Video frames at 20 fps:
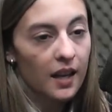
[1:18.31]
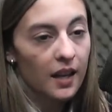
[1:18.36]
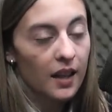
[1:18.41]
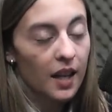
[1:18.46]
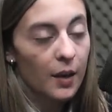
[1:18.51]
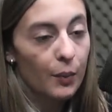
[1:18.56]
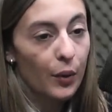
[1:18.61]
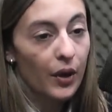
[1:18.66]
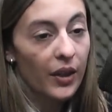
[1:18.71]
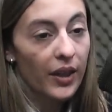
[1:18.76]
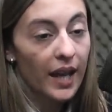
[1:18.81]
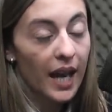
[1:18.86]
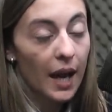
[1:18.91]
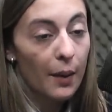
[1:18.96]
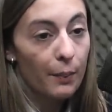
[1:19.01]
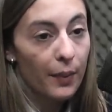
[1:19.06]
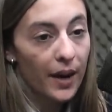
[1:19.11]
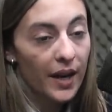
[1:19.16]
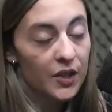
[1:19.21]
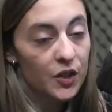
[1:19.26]
después de las
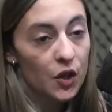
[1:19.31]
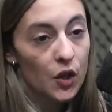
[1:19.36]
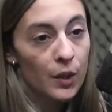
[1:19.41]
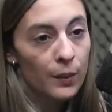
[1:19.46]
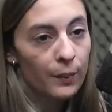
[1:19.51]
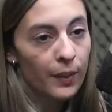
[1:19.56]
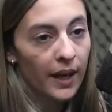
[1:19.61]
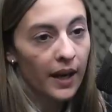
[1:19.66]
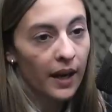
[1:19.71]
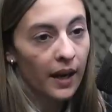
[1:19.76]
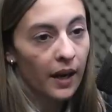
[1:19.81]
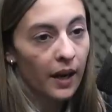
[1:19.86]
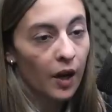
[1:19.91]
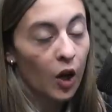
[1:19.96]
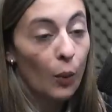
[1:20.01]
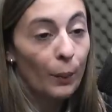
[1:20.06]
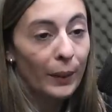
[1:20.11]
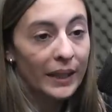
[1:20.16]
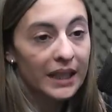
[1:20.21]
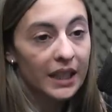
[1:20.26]
pasos y para
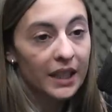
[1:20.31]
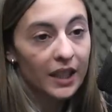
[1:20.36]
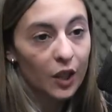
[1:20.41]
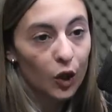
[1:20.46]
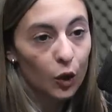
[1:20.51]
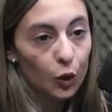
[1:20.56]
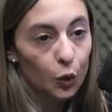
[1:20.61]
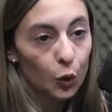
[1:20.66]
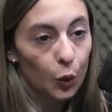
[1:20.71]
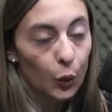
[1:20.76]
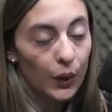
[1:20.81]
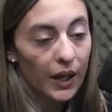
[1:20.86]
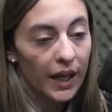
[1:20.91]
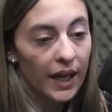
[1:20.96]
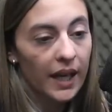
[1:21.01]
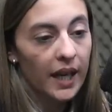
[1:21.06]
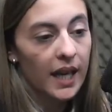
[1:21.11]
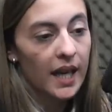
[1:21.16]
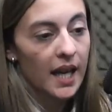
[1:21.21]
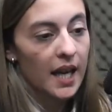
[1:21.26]
competir en
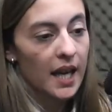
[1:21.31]
octubre,